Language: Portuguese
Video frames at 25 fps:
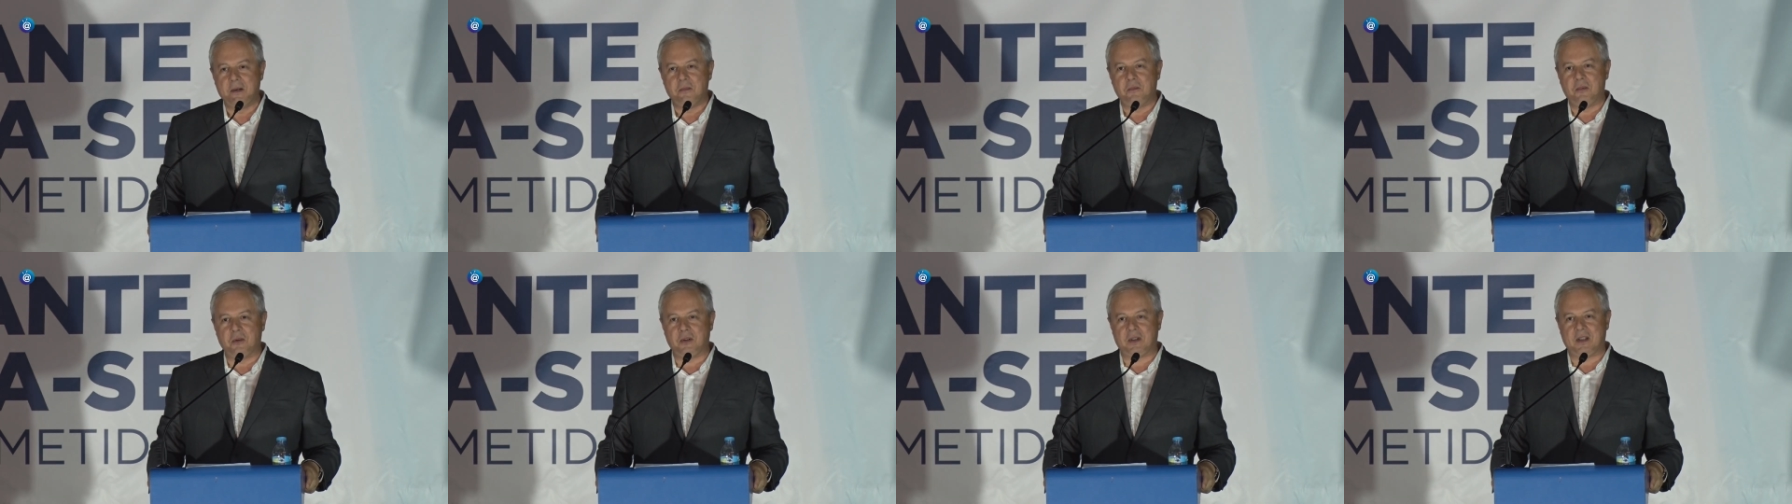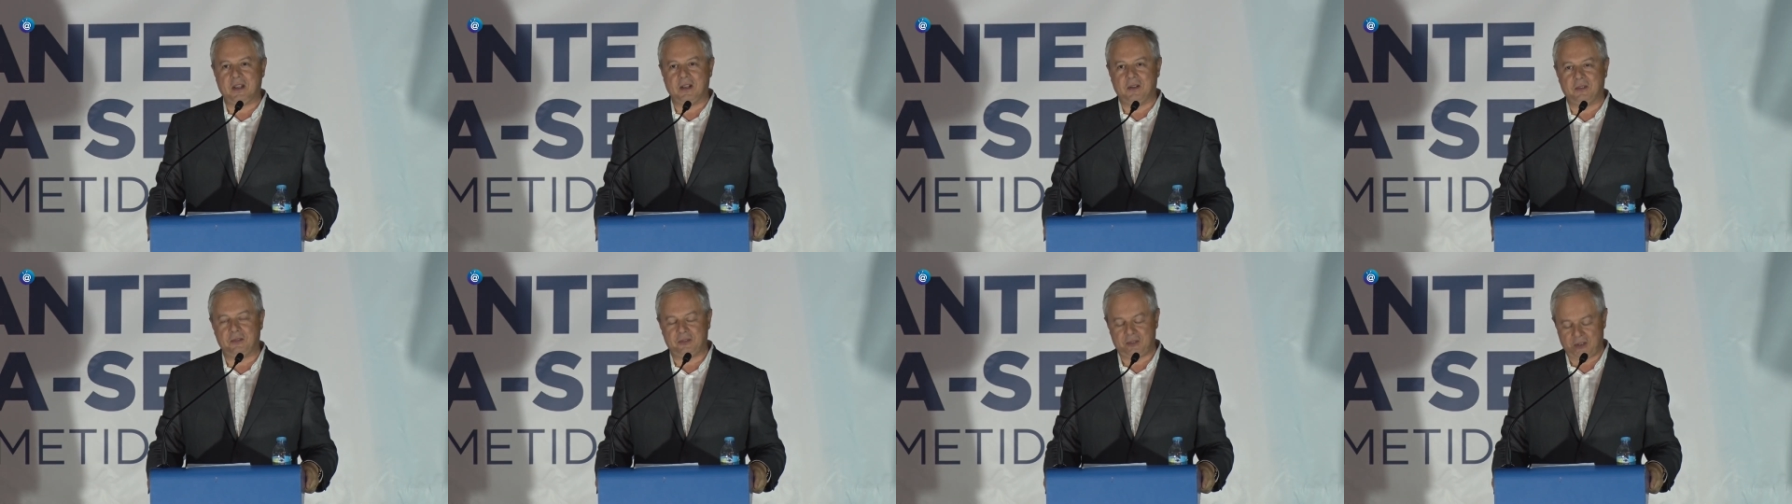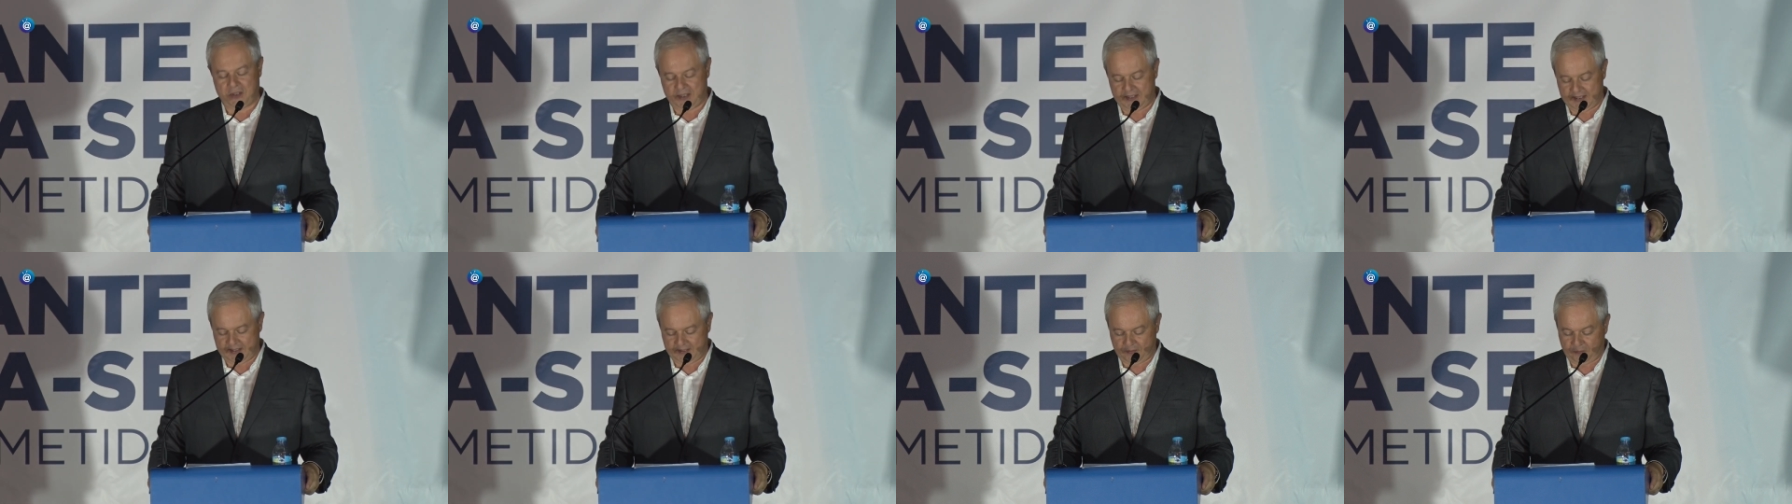porque ele
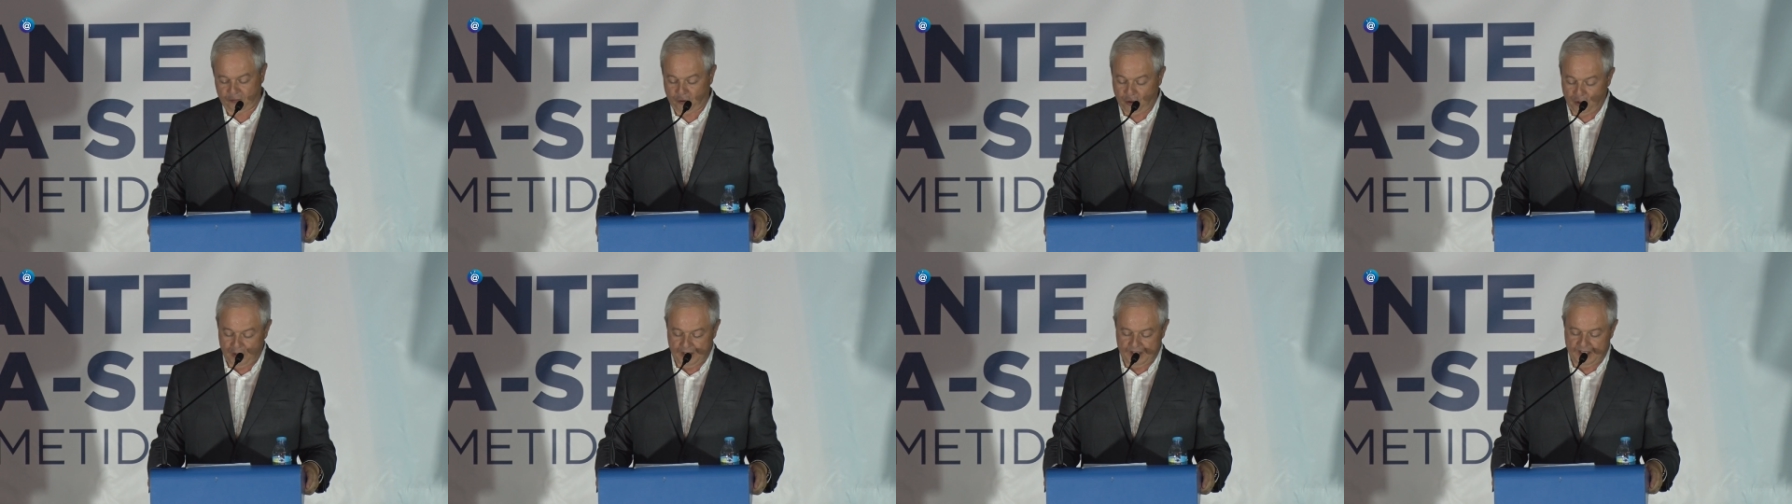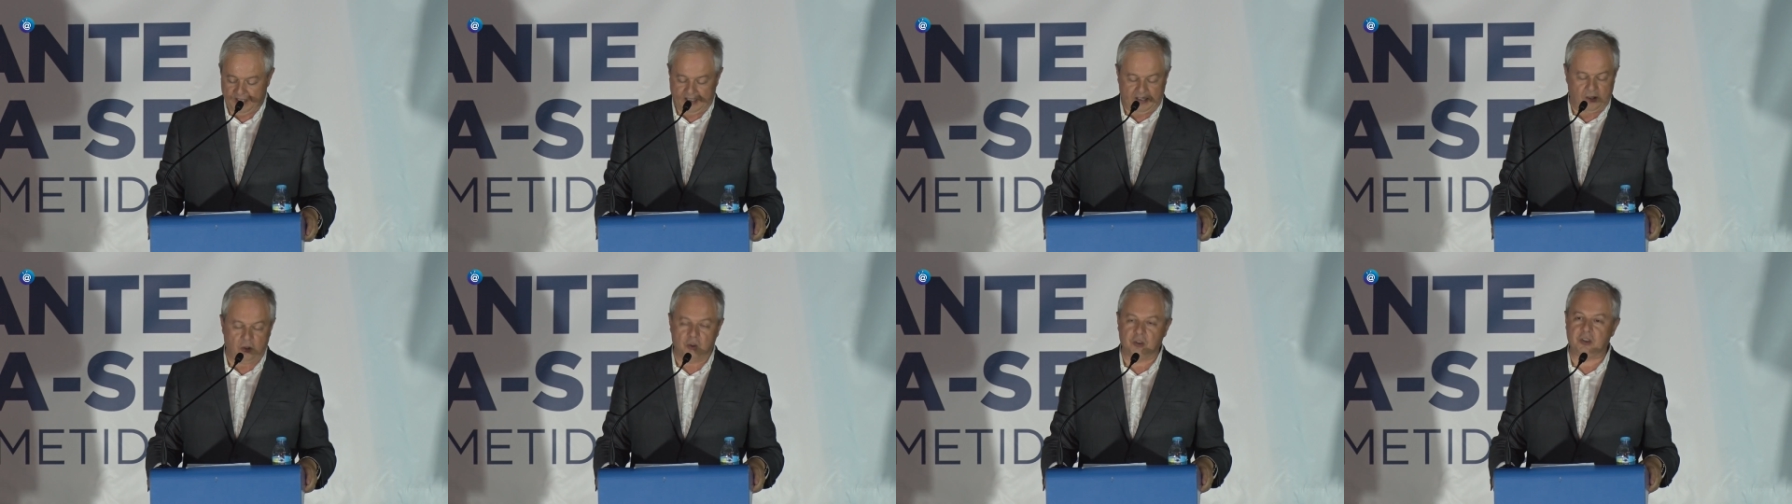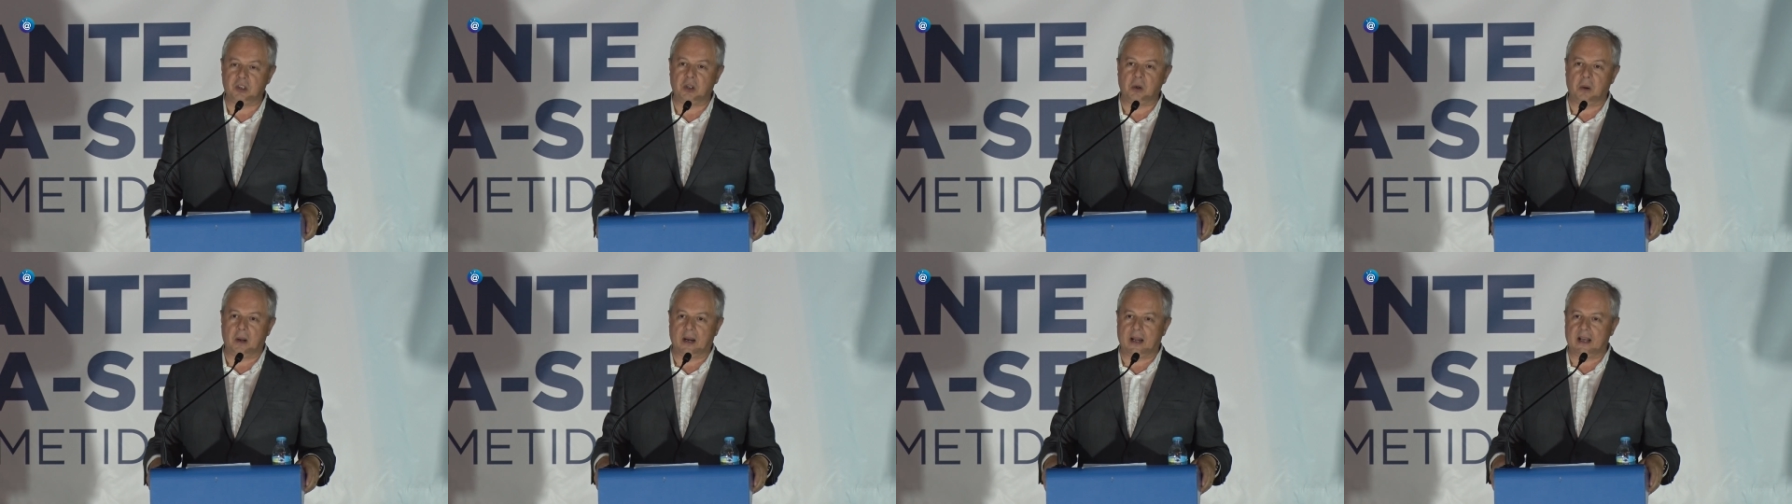foi, foi e
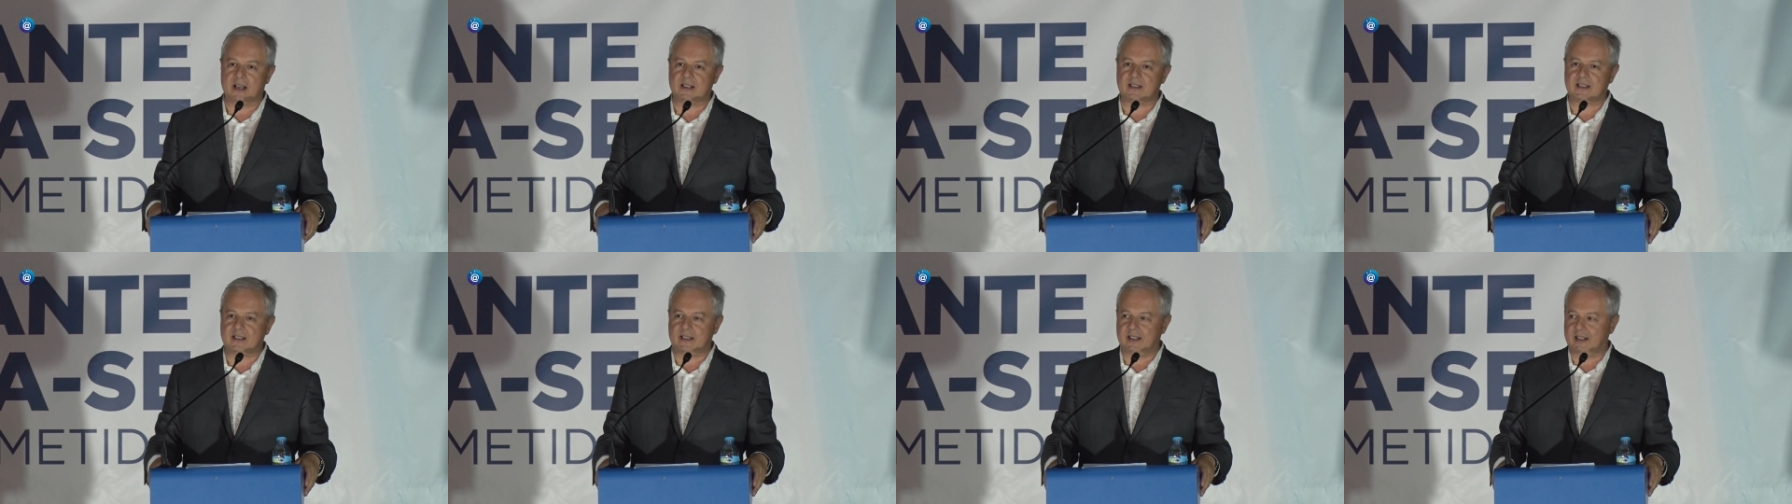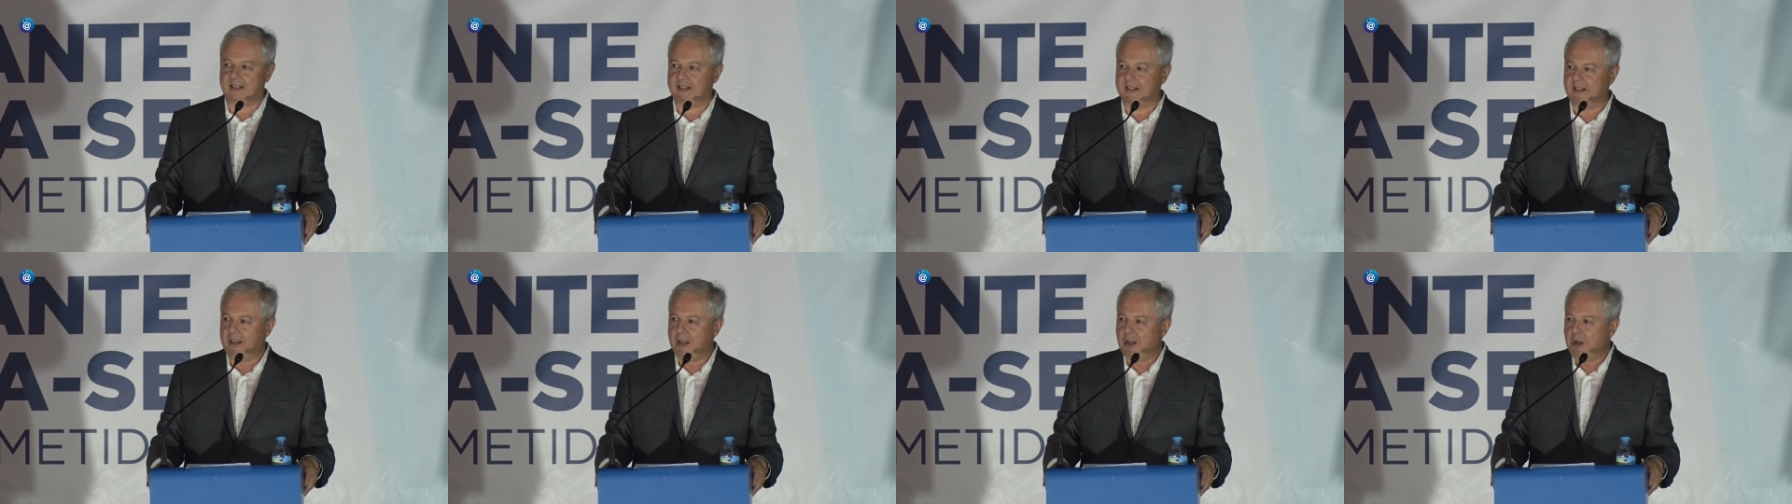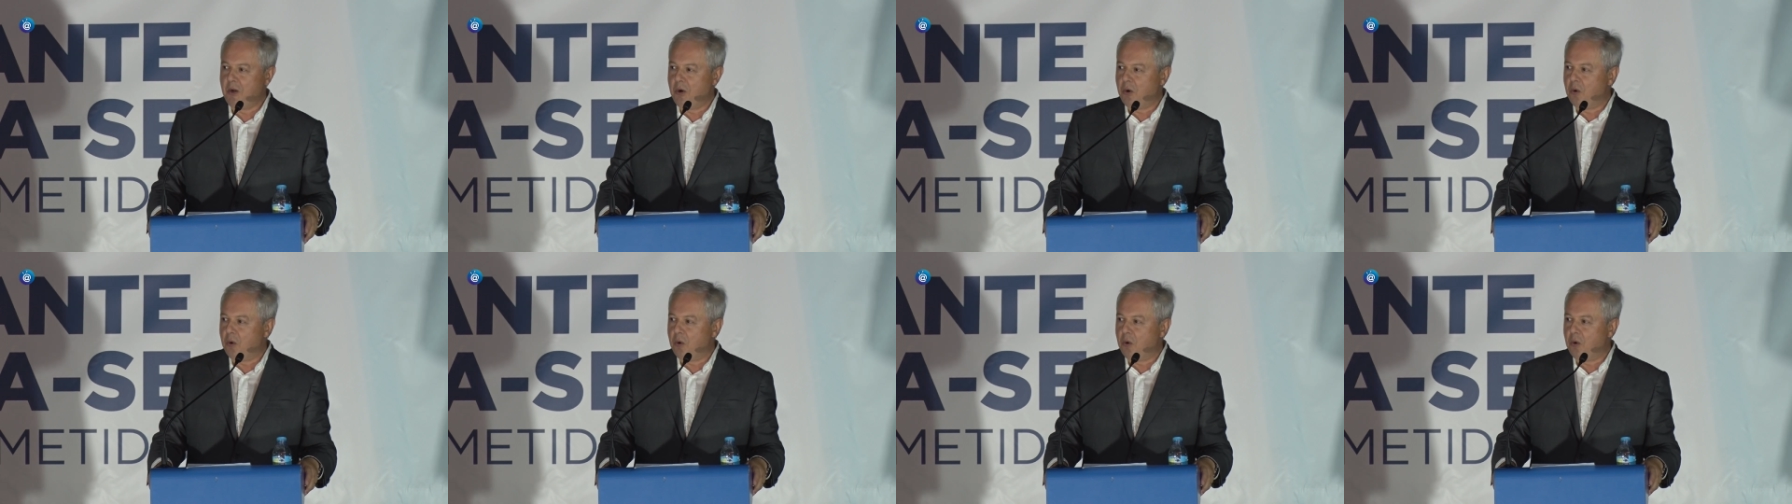continuará a ser